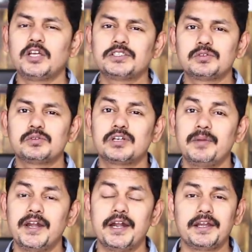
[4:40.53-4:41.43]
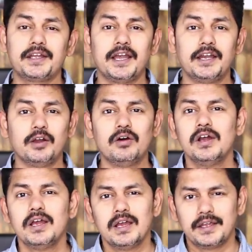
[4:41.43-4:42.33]
ప్రాసెస్ చూసుకుంటే మీడియాటెక్ హెలియో
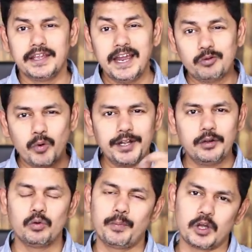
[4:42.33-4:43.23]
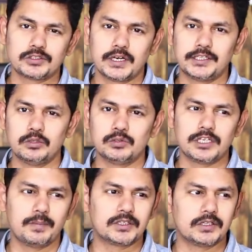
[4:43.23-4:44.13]
ఏ ట్వంటీ టూ ప్రాసెస్ అయితే యూజ్
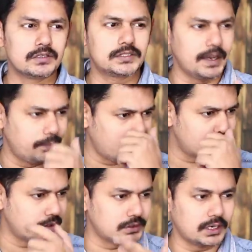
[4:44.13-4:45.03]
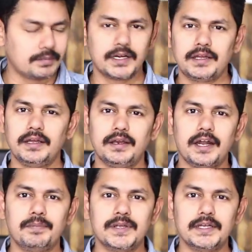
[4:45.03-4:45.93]
చేయబోతున్నారు సేమ్ ప్రాసెసర్ వచ్చరికి మనకి
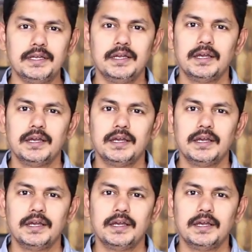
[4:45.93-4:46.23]
రెడ్మీ